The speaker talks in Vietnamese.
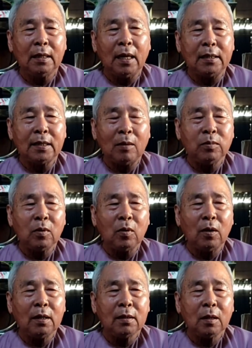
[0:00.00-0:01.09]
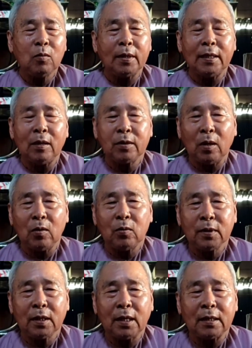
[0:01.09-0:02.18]
đời sống của đức quỳnh giáo chủ
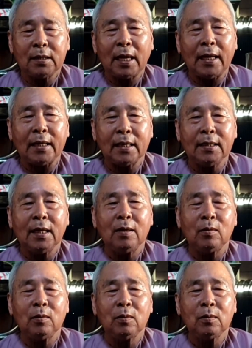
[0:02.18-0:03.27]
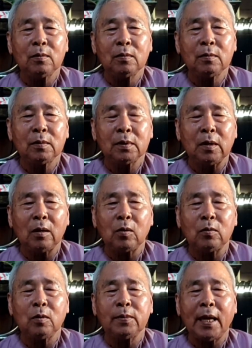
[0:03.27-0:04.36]
tức là đức thầy kính yêu
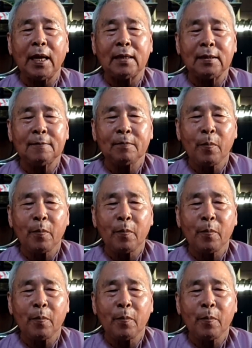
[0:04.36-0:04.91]
của chúng ta đó